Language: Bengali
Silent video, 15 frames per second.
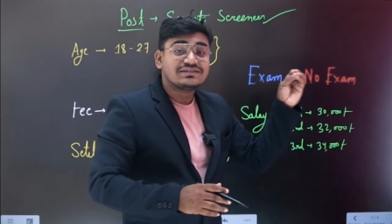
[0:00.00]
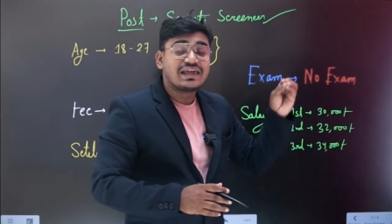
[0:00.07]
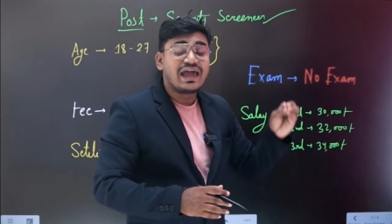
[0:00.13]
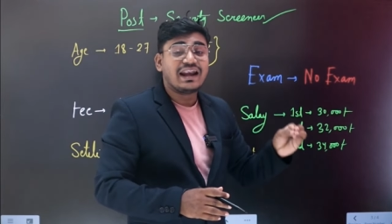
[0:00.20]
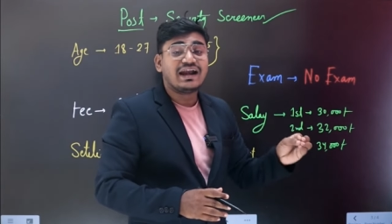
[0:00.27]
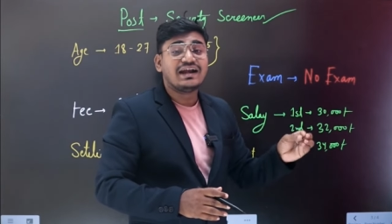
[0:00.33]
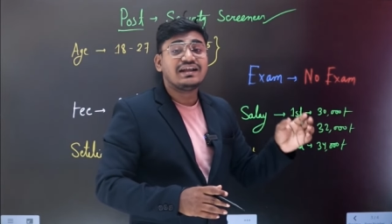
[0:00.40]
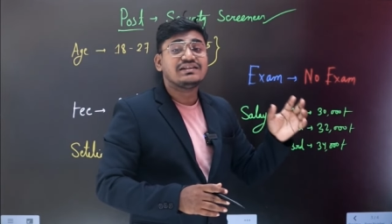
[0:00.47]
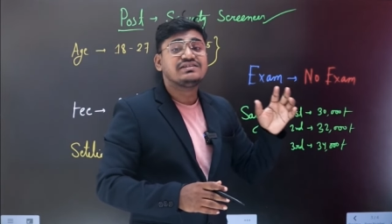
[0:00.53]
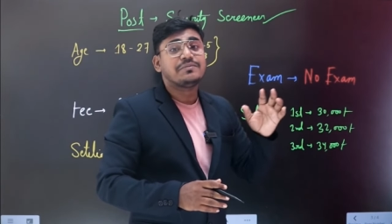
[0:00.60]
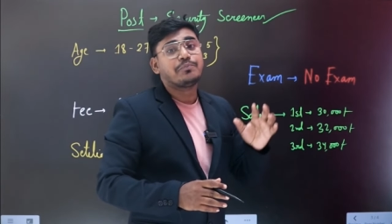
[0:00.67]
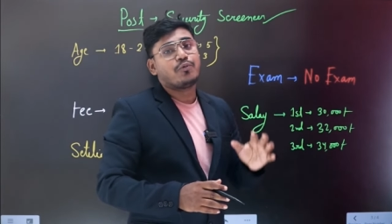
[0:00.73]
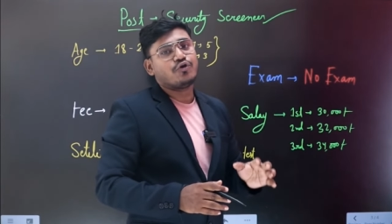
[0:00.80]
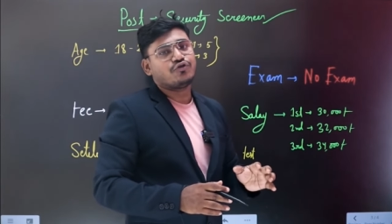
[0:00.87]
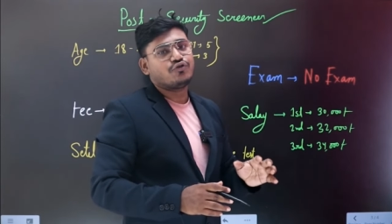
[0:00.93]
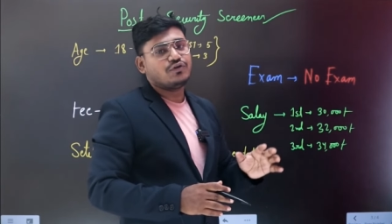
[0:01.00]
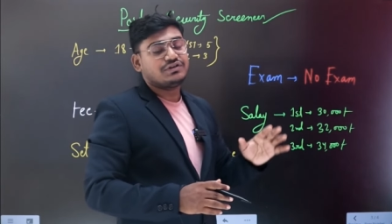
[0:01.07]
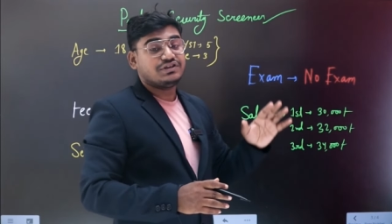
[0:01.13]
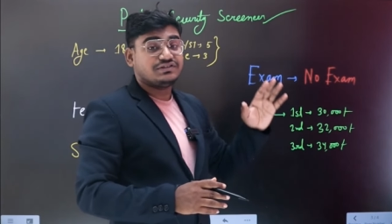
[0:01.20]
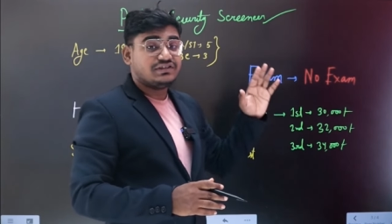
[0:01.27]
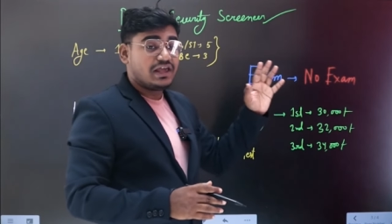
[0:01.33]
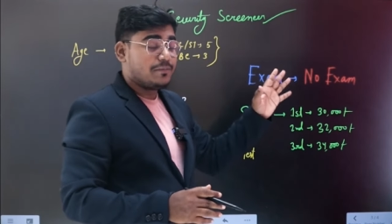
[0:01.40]
স্ক্যানারের যে পোস্ট
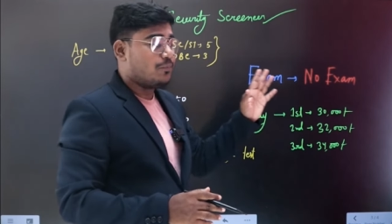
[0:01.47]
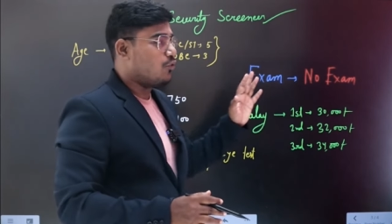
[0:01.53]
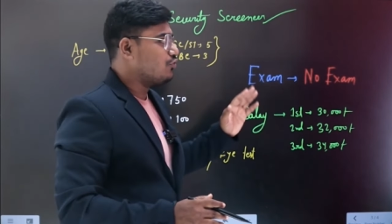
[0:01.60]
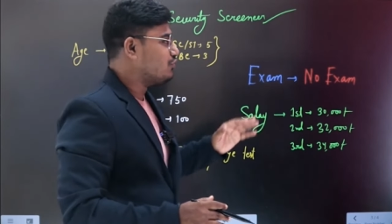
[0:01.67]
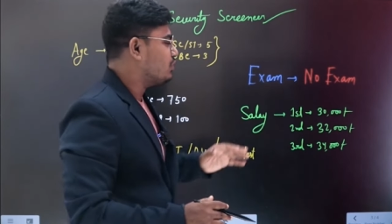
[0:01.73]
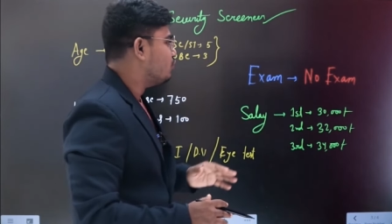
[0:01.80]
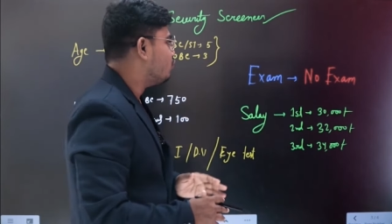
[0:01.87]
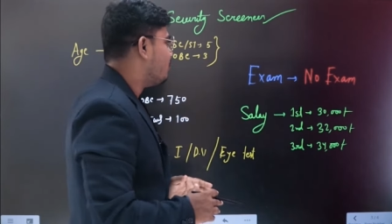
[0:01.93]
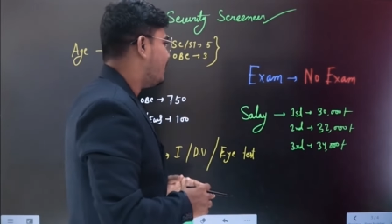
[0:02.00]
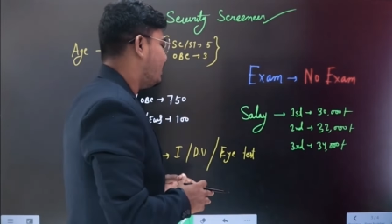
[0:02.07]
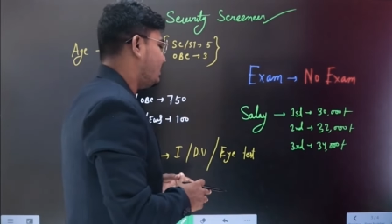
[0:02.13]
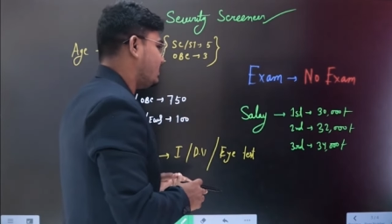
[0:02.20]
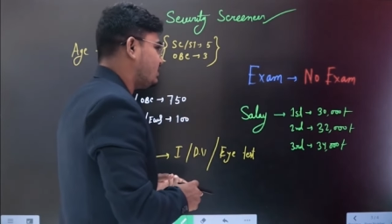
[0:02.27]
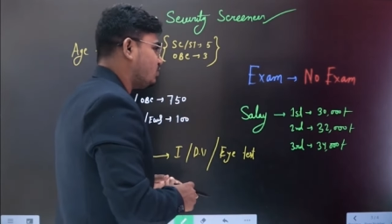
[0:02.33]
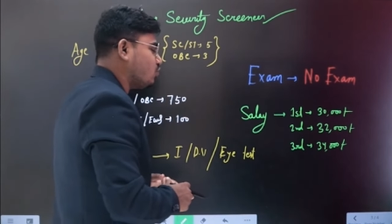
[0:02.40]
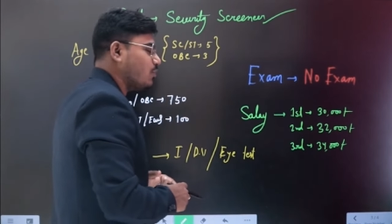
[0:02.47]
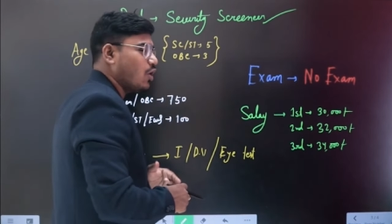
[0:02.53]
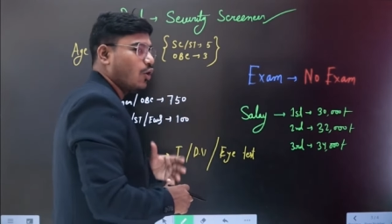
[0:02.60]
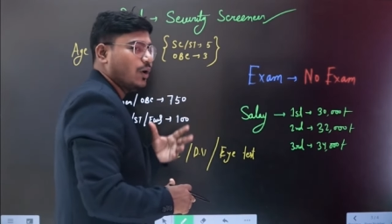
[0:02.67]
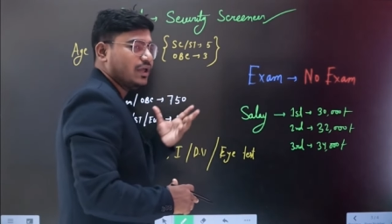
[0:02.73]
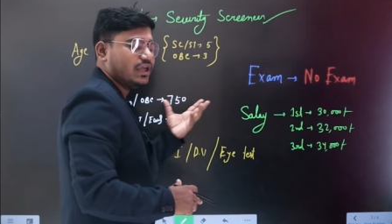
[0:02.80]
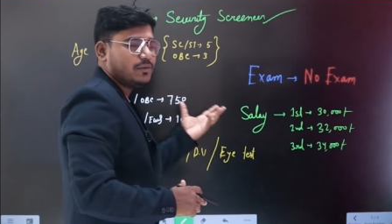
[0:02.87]
রয়েছে সেই পোস্ট কিন্তু বেরিয়েছে তোমরা
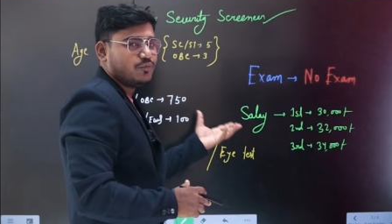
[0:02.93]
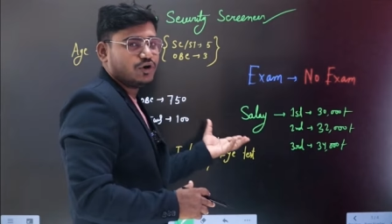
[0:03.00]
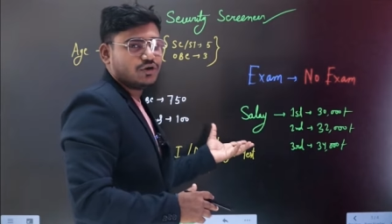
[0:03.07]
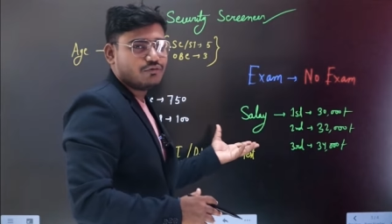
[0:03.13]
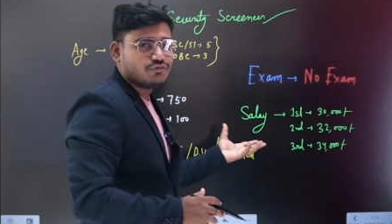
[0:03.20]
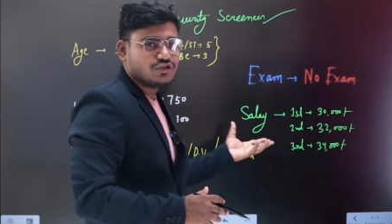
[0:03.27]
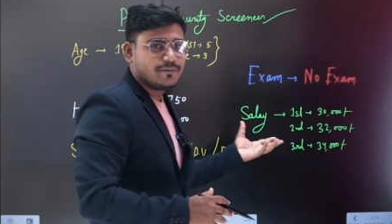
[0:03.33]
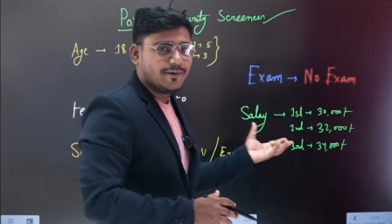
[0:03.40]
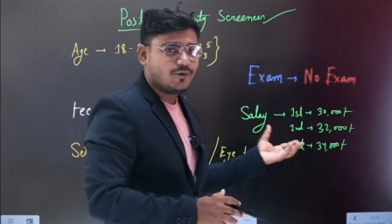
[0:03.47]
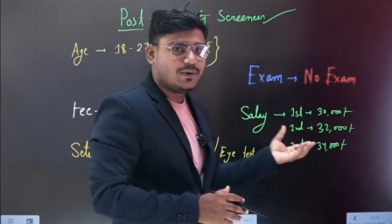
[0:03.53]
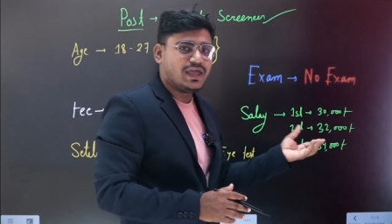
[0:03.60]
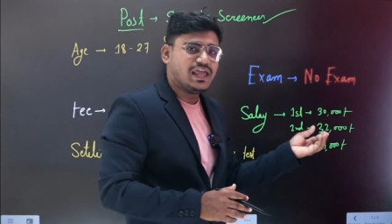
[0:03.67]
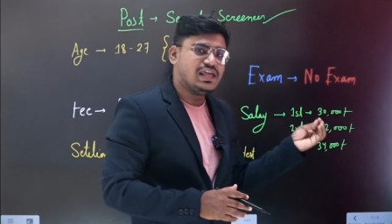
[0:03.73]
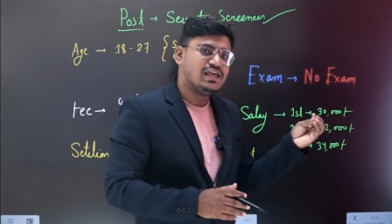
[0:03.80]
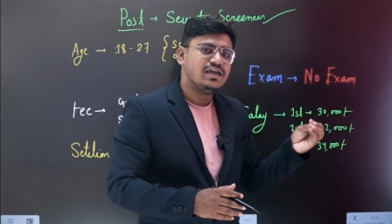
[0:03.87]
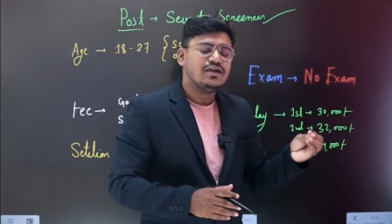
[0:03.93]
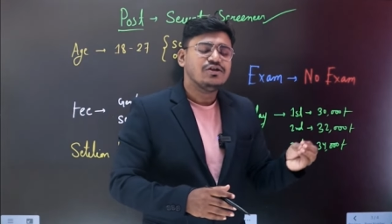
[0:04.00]
অনেকেই মনে করতে পারো এই